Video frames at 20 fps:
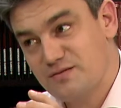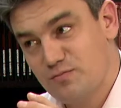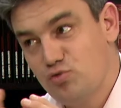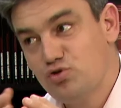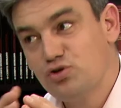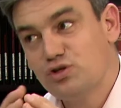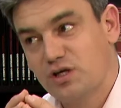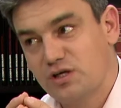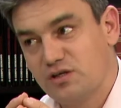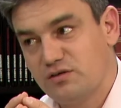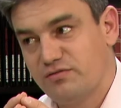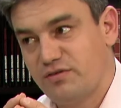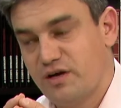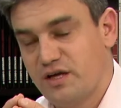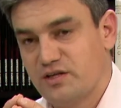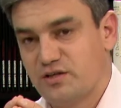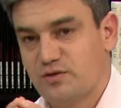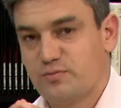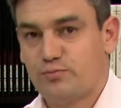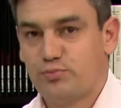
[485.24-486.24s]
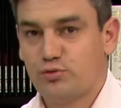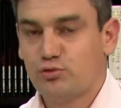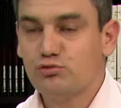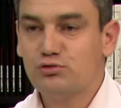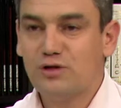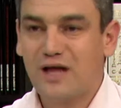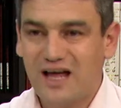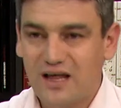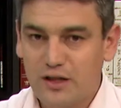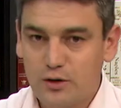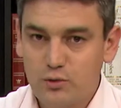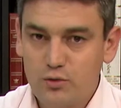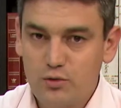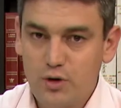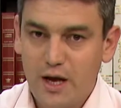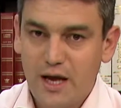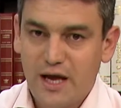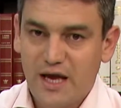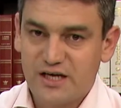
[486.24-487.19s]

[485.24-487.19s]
muito relevante. Uhum. Por um lado,